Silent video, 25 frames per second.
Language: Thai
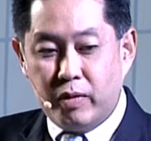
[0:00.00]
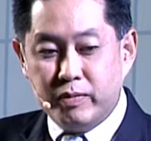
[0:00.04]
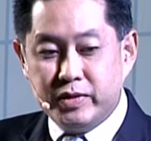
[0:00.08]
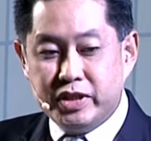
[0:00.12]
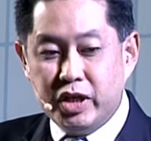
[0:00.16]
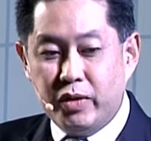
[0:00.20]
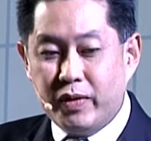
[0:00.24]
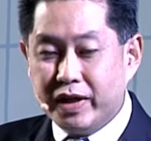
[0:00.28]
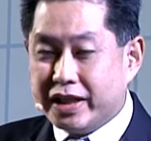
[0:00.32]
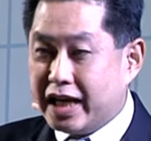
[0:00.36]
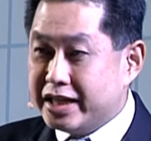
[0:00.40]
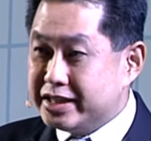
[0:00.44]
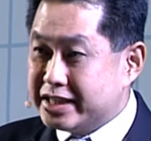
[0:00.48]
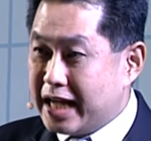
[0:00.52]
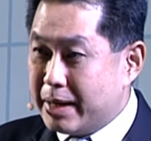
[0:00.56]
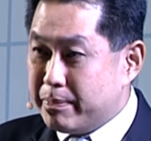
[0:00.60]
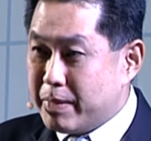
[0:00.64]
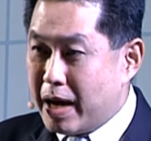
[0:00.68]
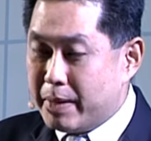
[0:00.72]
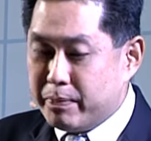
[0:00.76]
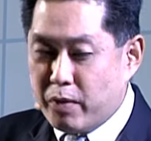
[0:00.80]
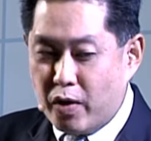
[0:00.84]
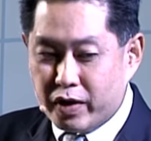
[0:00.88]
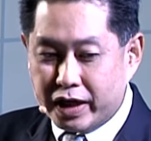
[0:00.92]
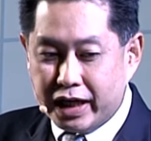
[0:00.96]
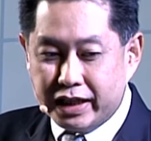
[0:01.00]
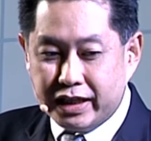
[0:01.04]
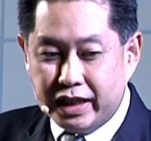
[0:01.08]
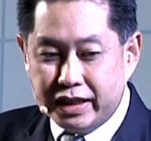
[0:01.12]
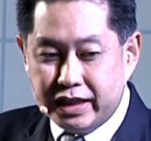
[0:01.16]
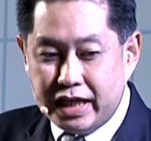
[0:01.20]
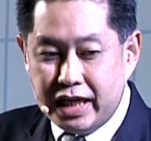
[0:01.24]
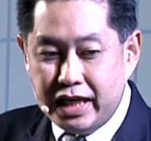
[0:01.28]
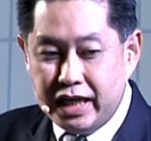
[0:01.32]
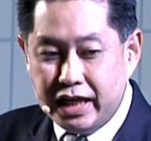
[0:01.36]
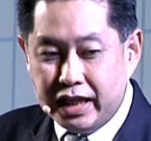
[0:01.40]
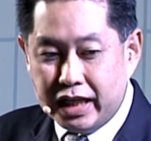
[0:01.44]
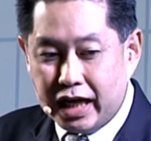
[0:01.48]
ผมเชื่อว่าท่านสามารถบอกได้ทัน
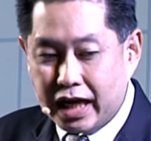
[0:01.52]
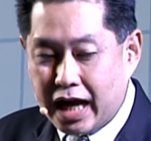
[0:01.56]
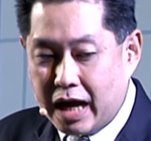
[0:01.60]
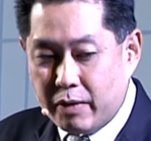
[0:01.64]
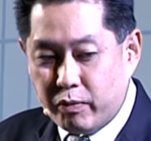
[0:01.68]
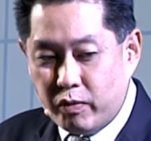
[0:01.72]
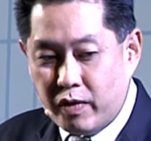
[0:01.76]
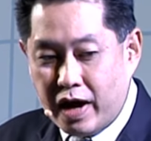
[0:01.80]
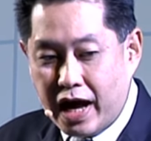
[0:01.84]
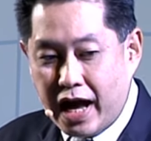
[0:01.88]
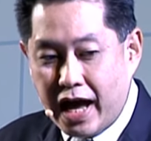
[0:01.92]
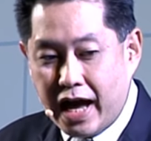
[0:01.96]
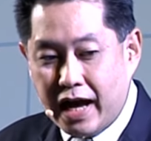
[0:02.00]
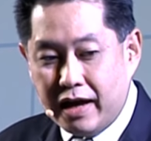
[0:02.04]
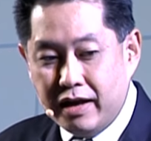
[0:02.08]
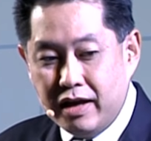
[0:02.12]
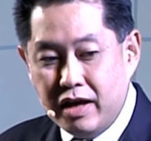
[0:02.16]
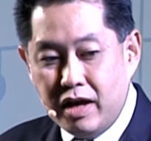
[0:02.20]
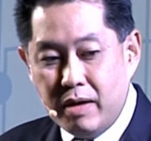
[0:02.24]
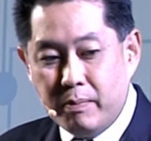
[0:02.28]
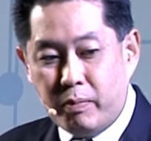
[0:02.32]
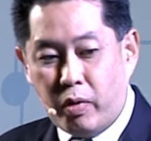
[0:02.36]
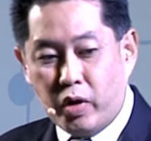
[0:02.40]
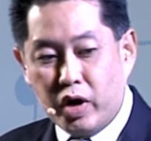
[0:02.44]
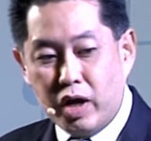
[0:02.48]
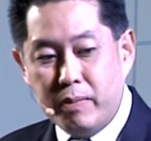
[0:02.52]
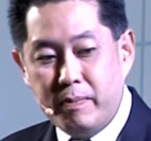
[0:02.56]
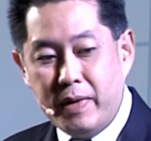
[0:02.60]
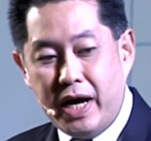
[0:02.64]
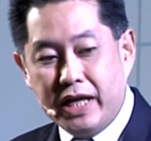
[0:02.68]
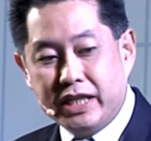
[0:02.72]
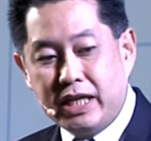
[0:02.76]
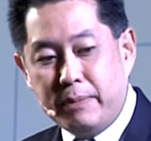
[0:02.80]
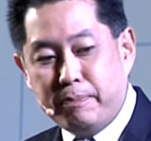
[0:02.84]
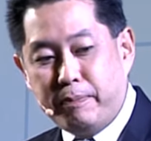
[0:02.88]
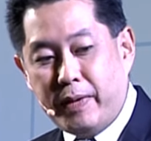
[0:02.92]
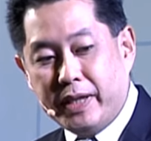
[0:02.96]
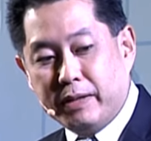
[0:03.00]
ทีนะครับว่าโพลิเมอ
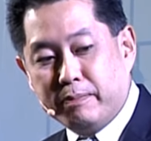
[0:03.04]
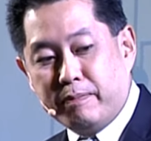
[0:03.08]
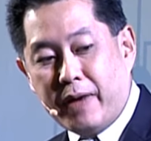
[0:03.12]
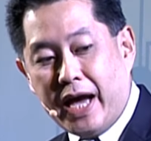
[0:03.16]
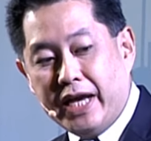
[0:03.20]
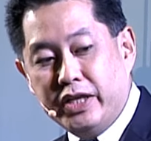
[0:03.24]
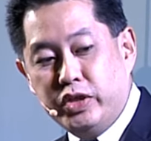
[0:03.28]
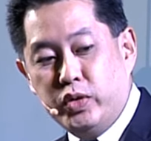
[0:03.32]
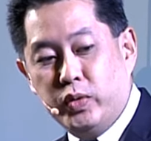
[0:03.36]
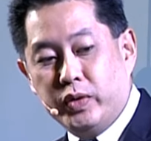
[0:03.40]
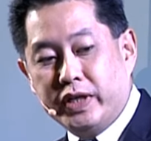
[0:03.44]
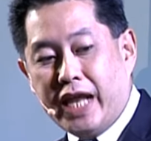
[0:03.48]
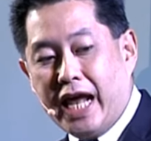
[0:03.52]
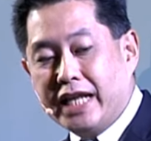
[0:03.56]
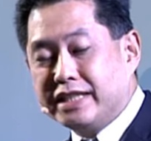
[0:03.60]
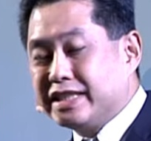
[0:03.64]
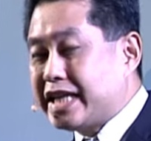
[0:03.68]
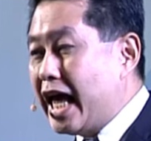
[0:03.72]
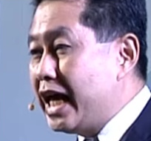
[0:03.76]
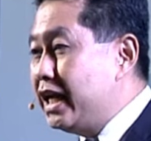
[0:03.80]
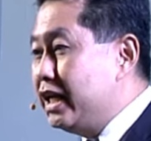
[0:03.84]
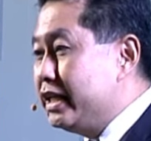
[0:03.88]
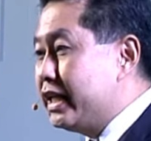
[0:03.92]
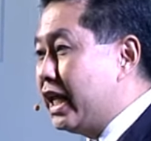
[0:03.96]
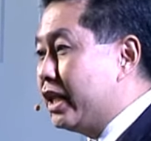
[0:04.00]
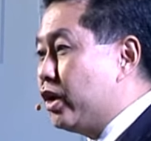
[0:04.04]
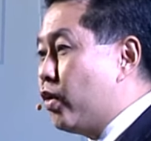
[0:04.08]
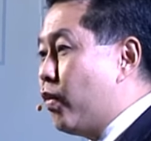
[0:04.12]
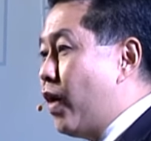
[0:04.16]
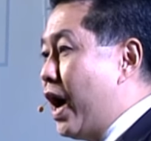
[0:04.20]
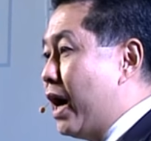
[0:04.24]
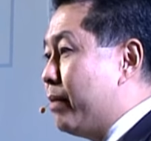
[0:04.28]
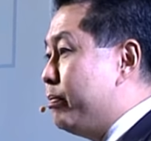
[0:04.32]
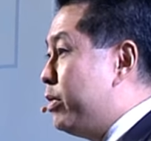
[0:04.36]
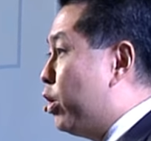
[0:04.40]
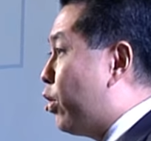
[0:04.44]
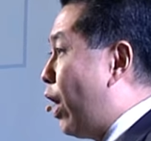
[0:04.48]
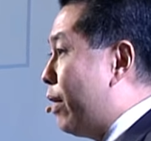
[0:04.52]
ร์ที่ปิดไปอยู่ด้านซ้ายหรือด้านขวา
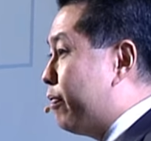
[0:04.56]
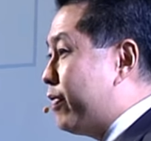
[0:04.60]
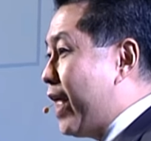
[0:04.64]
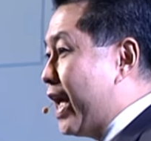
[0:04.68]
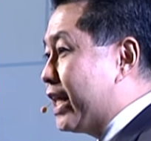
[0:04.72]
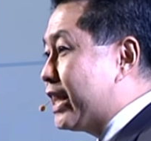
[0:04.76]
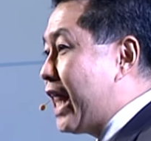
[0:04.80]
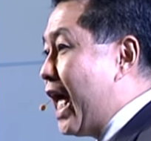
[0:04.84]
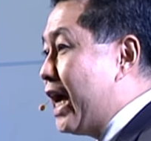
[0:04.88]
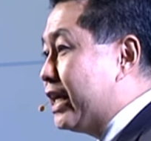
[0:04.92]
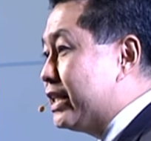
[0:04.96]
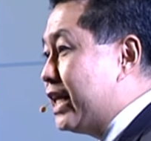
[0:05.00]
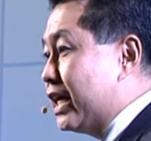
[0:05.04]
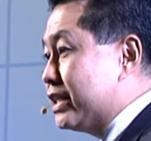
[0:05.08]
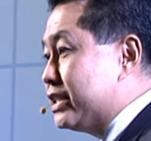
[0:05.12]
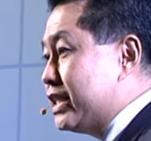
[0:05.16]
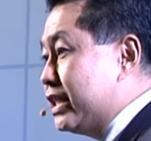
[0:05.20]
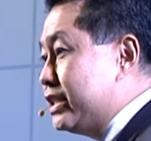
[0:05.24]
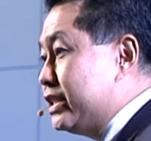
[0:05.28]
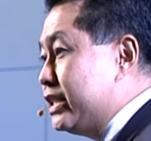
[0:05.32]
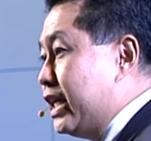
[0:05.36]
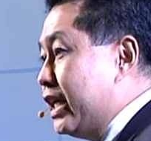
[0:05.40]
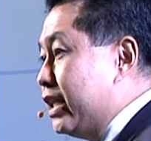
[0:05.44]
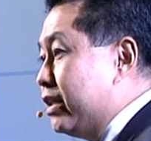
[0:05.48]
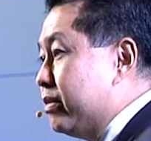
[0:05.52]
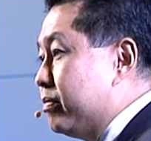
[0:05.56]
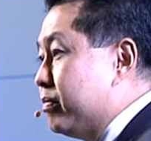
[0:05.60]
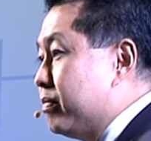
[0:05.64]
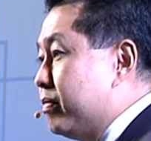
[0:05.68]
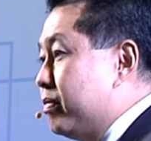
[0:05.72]
มีความแตกต่างอย่างชัดเจน